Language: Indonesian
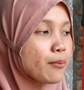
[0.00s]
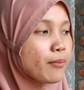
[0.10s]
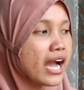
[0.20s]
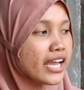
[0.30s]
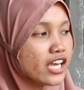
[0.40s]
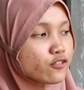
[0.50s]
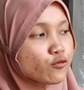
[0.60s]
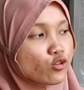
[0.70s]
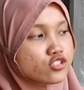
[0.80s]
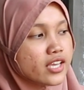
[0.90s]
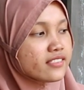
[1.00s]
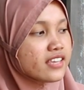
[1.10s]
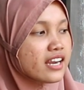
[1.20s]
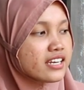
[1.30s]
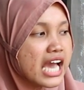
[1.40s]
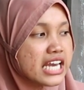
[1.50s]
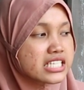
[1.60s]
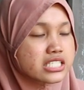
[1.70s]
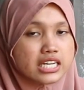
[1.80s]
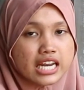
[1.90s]
paket full setnya dari
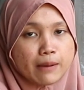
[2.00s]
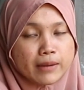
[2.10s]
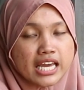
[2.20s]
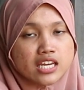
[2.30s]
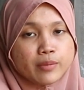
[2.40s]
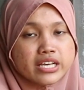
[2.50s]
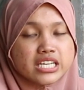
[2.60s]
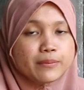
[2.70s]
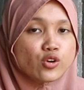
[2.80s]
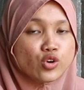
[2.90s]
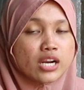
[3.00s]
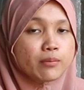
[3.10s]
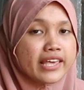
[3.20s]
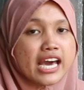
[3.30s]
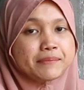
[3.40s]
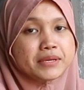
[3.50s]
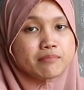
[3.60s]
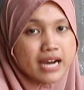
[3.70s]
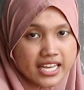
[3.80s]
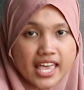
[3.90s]
senapan angin PCB Ruger Black Army
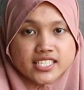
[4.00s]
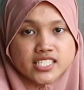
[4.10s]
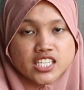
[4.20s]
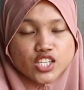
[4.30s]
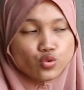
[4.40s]
Magazine ini.